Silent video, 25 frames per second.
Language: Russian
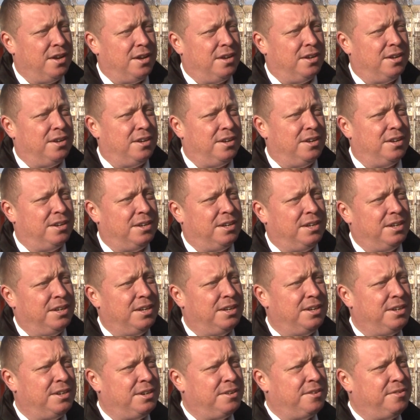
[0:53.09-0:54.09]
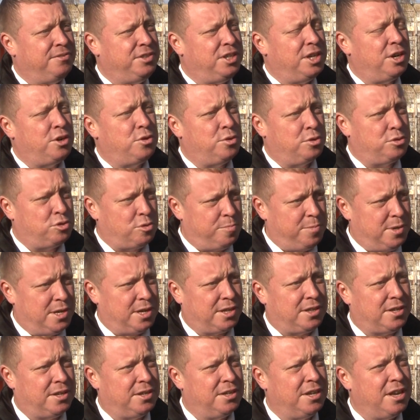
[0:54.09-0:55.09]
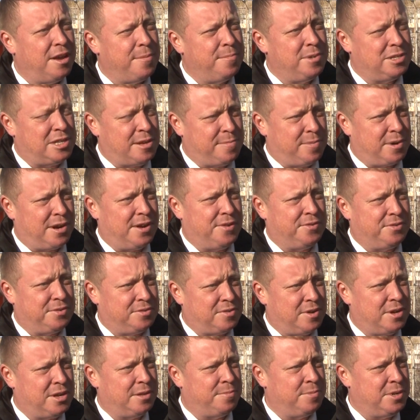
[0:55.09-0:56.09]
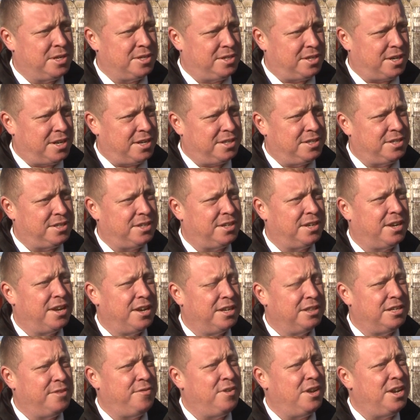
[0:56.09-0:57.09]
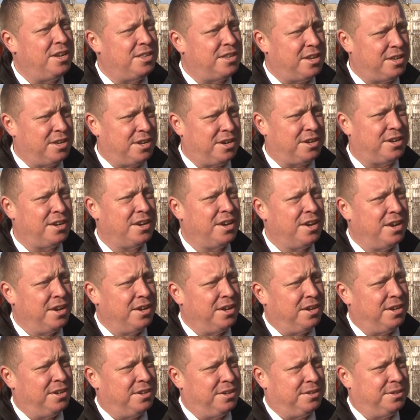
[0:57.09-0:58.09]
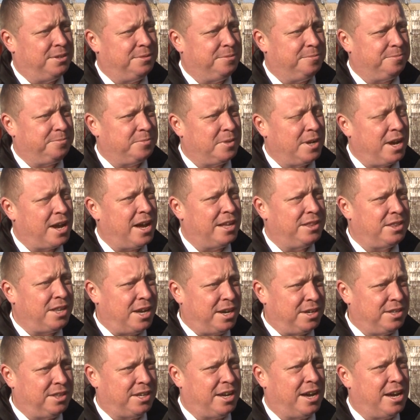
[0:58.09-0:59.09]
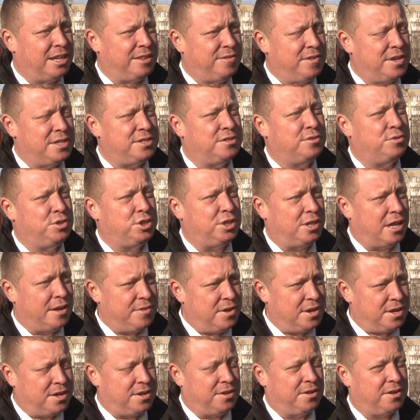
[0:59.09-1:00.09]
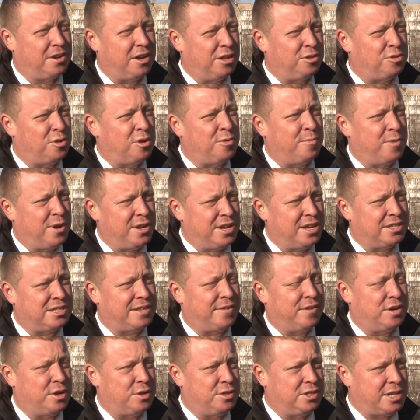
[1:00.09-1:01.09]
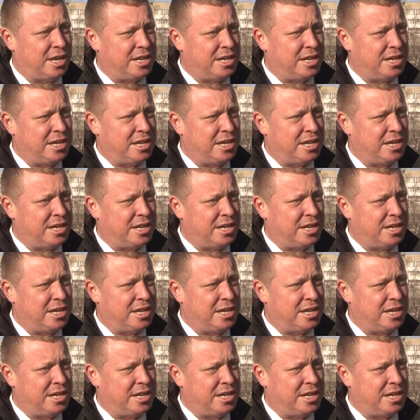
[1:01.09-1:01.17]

Э, все субъекты мы собрали в своей администрации, довели до них э, контакты ответственного человека, которому они оставляют